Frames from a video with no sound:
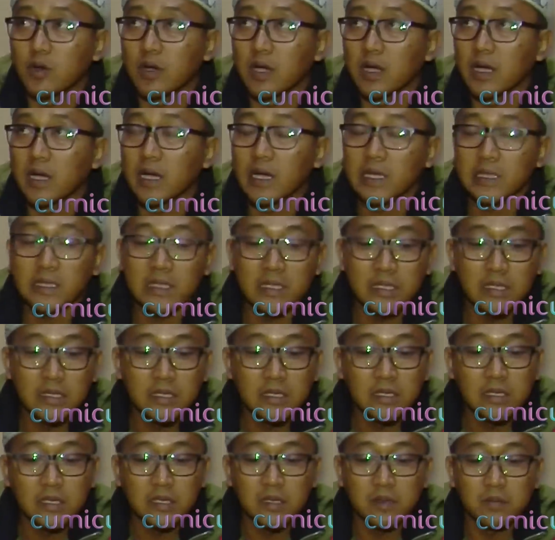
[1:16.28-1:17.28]
buat
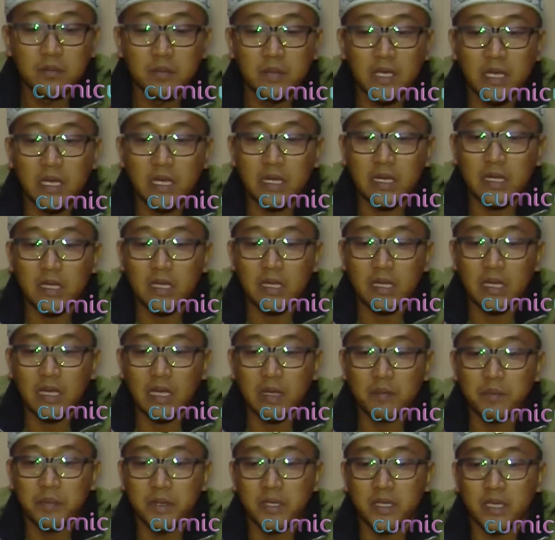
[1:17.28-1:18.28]
biar uh,
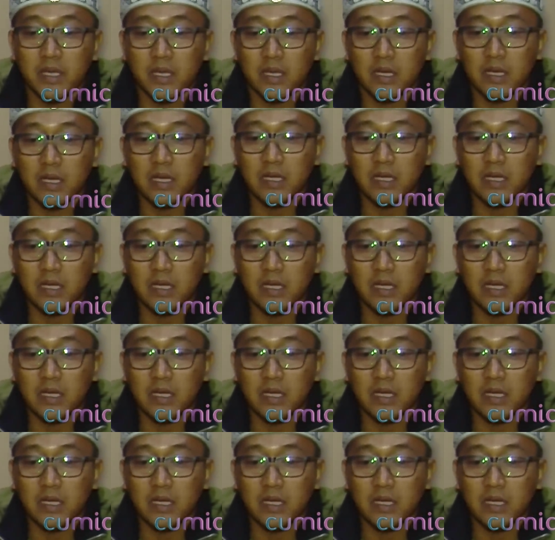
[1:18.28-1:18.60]
apa ya?